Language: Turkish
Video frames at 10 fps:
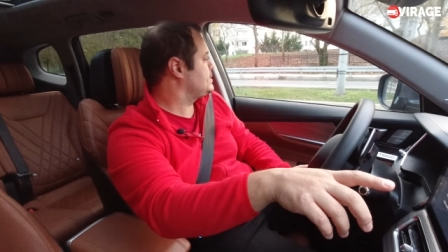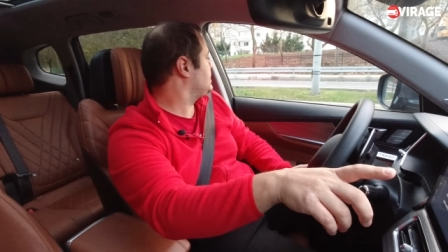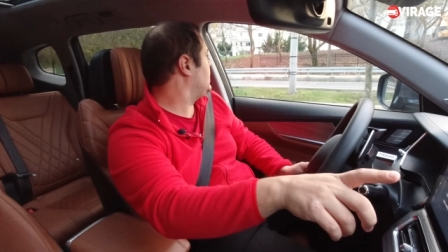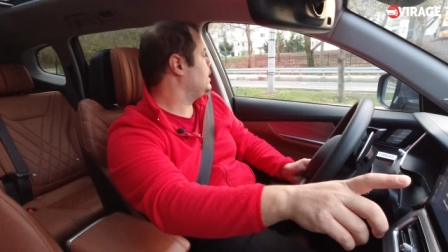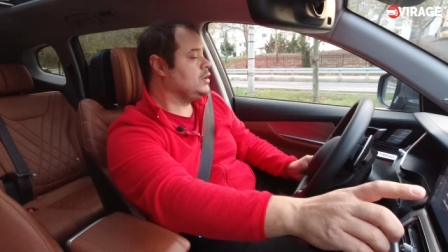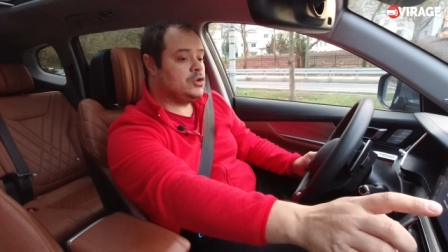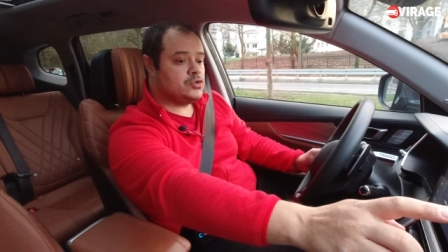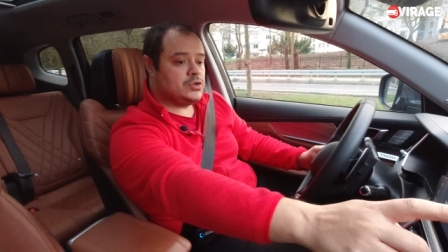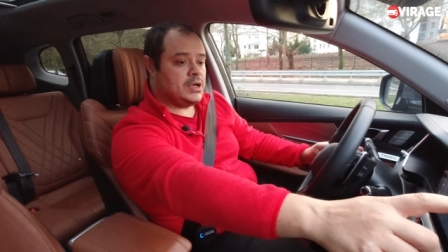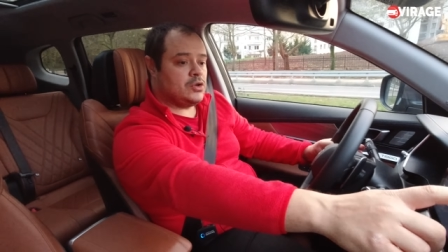Mesela
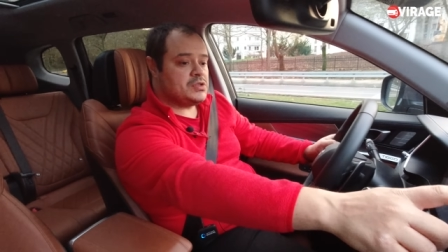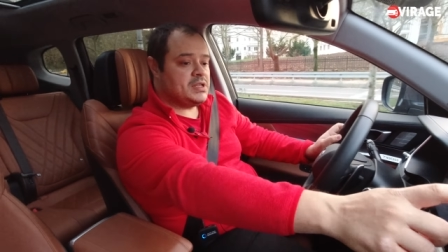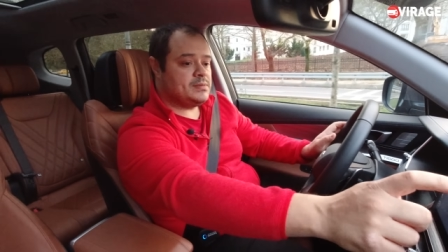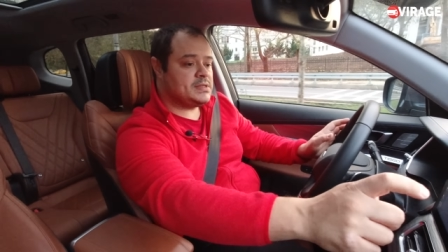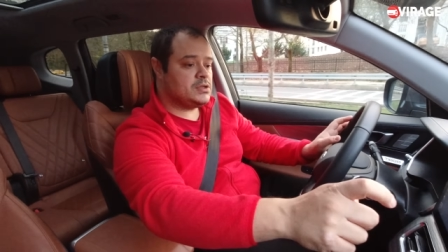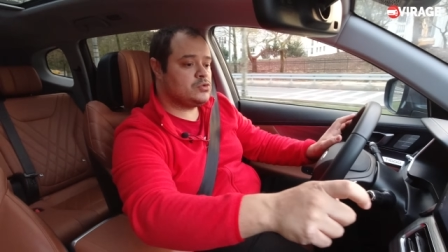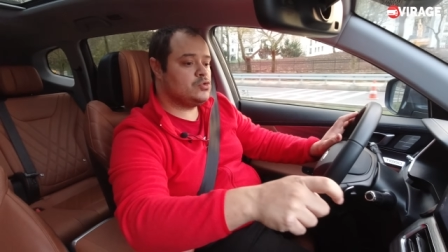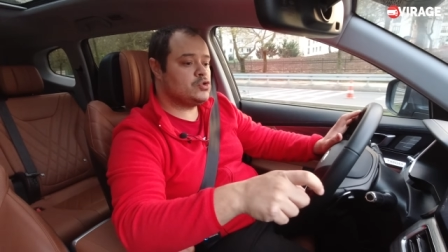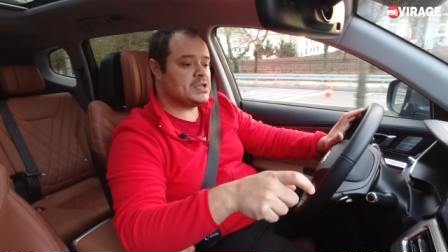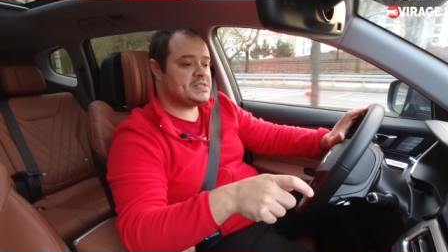şuradan göstereyim size.
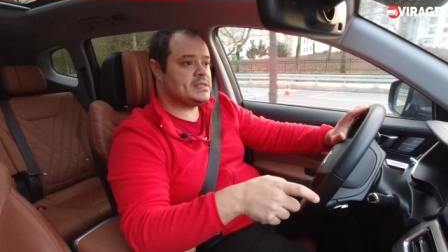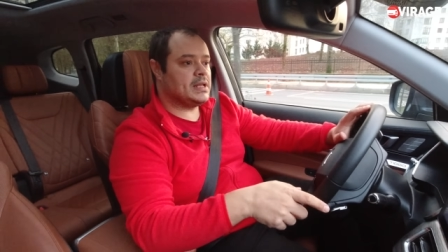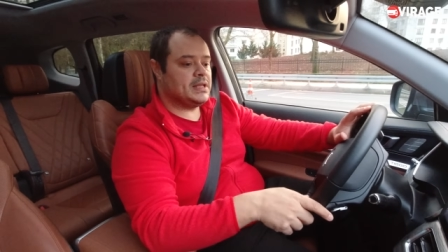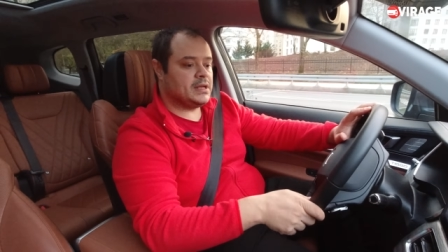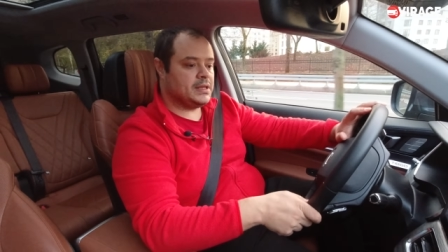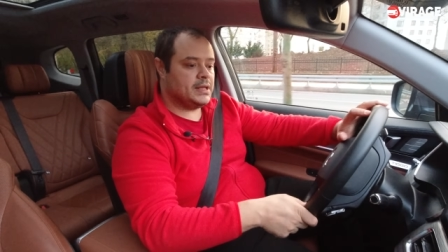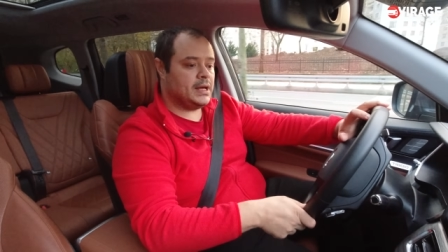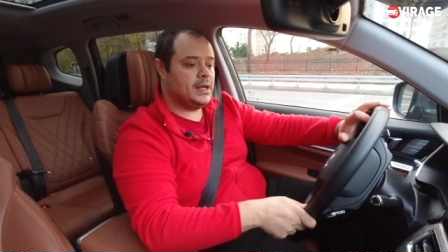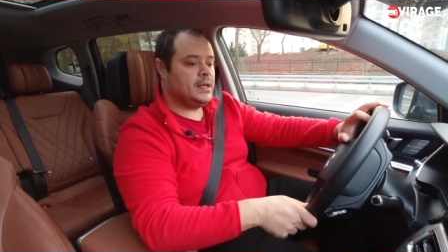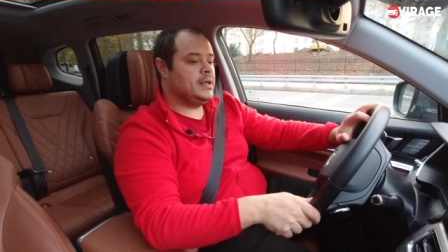Sürüş asistanlarında